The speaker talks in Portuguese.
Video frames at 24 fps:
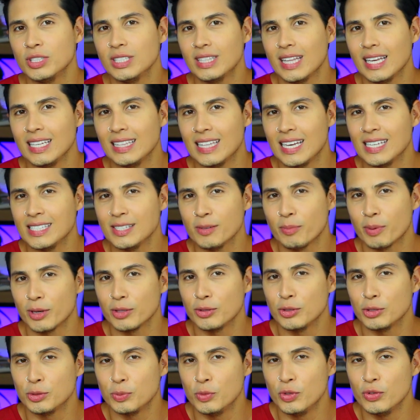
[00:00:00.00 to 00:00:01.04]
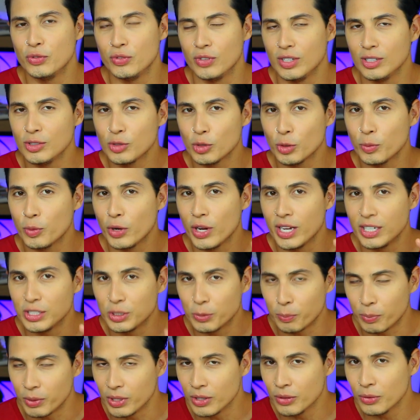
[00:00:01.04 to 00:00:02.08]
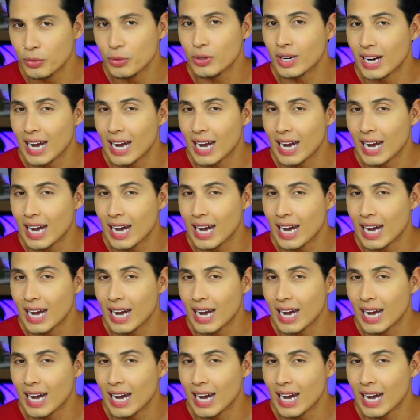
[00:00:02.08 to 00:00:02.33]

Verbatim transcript: de tendência para 2020 sobre respingo?